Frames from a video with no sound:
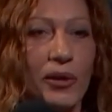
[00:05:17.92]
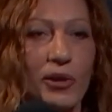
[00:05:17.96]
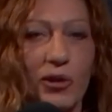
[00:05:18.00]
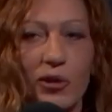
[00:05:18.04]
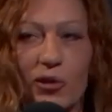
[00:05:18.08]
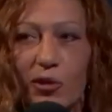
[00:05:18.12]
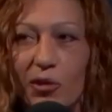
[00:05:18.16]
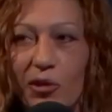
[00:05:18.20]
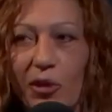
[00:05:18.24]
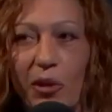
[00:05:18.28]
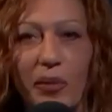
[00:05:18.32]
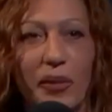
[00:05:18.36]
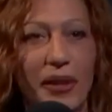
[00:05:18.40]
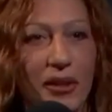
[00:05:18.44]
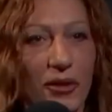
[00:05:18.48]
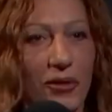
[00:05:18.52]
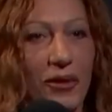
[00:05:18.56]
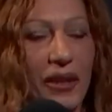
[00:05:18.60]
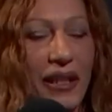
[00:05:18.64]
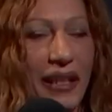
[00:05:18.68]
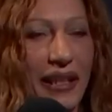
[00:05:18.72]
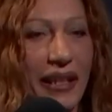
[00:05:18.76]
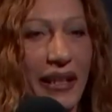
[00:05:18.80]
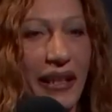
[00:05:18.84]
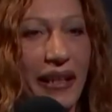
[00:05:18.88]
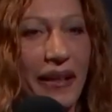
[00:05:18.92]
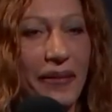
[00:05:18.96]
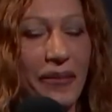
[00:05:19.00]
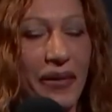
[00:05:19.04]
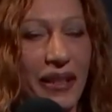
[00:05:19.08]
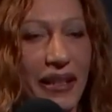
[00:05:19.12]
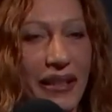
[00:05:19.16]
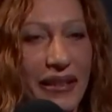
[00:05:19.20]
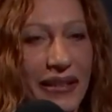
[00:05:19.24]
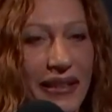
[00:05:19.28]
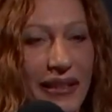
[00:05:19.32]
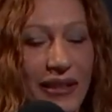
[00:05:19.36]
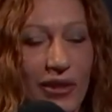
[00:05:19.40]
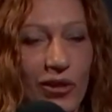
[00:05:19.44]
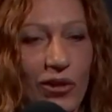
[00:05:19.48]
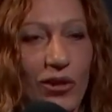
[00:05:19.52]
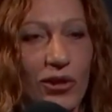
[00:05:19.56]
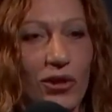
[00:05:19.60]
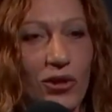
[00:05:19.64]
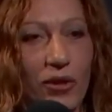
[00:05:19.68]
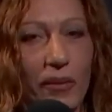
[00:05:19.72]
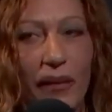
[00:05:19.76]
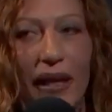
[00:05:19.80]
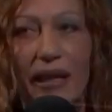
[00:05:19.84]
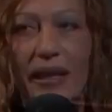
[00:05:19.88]
poi in studio per suonare per il disco,
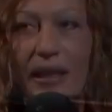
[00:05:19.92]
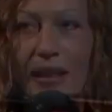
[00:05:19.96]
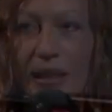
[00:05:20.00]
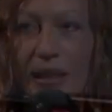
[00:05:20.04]
insomma,